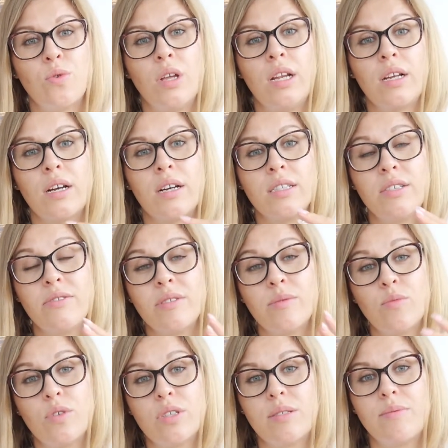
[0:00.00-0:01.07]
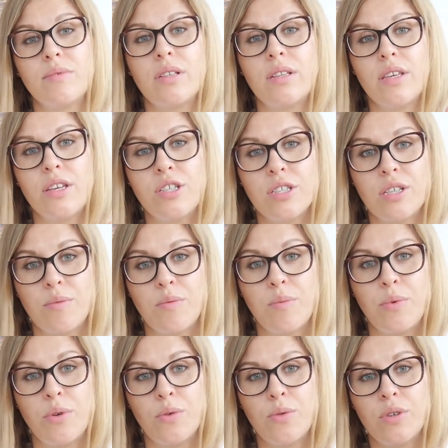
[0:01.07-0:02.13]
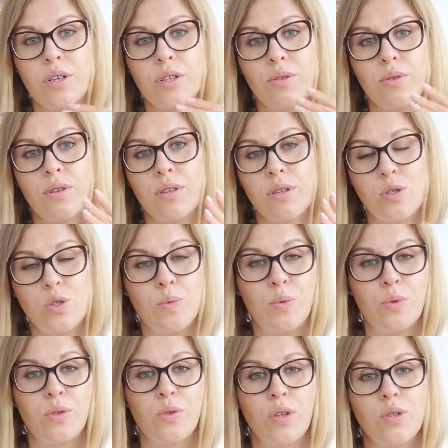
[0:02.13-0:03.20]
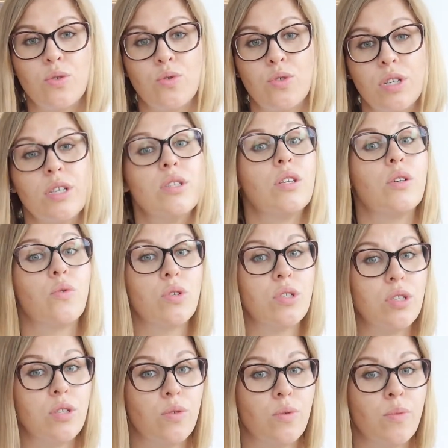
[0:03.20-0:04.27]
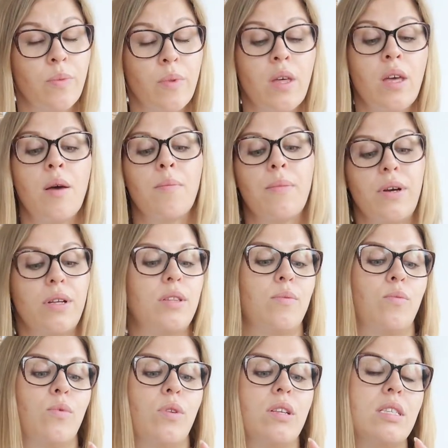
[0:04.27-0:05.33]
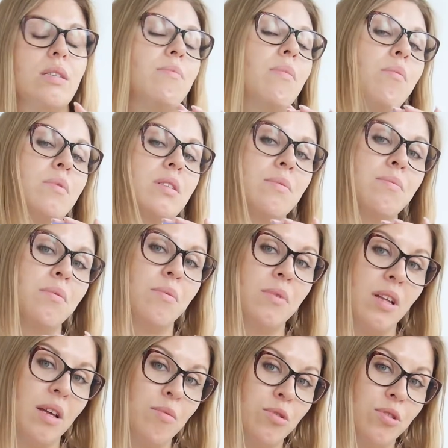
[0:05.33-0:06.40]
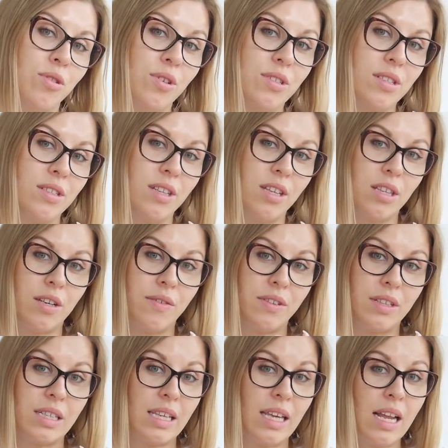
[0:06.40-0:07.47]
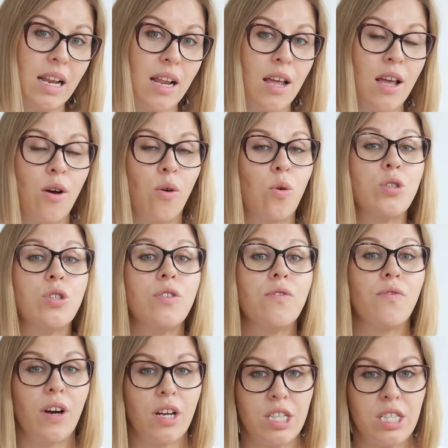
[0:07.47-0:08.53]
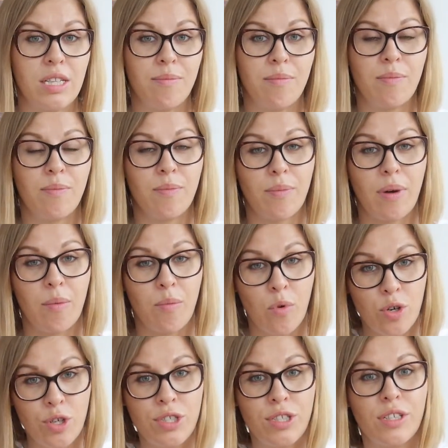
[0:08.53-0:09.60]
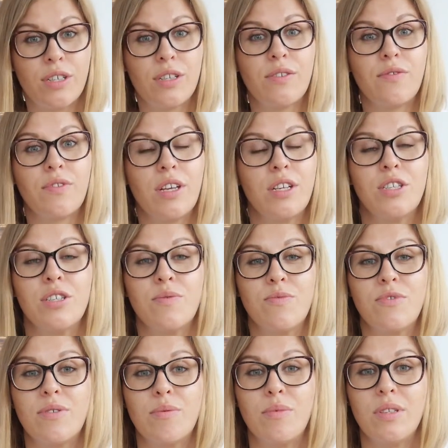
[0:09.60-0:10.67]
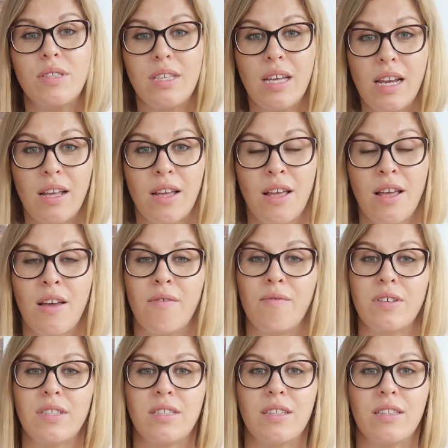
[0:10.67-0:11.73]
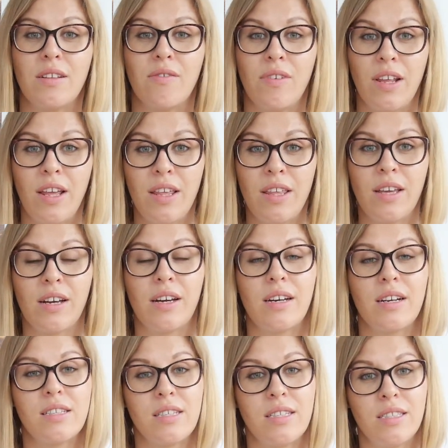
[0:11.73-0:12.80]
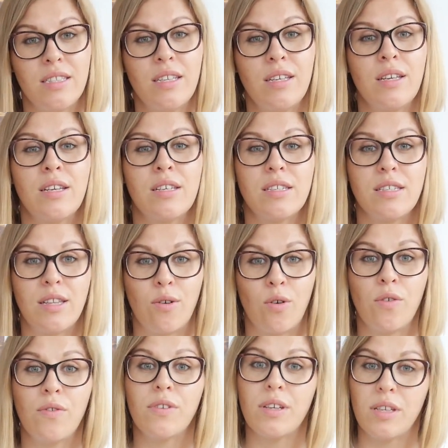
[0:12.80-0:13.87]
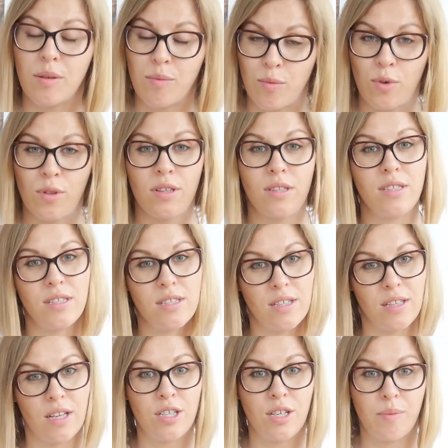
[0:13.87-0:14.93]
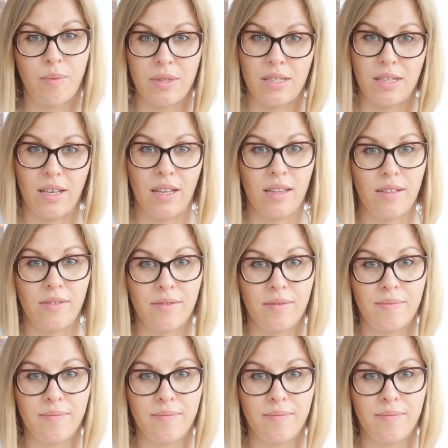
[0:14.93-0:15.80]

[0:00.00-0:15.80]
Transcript: или к активному косметологическому периоду, который наступит у нас уже этой осенью. Поэтому для себя мы запоминаем, что XDN Revitagel очень важный помощник в нашем самом деле восстановления красоты, здоровья и молодости наших пациентов.